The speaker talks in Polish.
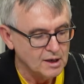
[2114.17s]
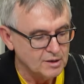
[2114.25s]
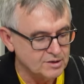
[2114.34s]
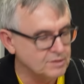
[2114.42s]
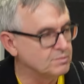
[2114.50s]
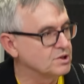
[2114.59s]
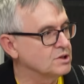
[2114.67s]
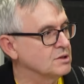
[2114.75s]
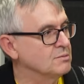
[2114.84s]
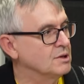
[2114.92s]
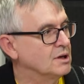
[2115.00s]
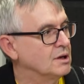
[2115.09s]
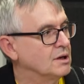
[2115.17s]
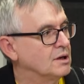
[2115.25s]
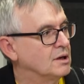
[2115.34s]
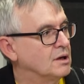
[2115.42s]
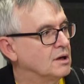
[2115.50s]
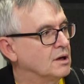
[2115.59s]
No właściwie czym...
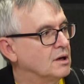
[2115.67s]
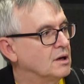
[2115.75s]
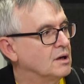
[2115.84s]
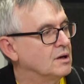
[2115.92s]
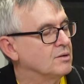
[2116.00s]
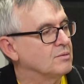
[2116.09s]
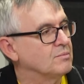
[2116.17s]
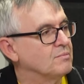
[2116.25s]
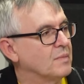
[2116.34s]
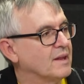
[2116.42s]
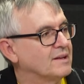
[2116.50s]
ćwiczenie, można powiedzieć wręcz.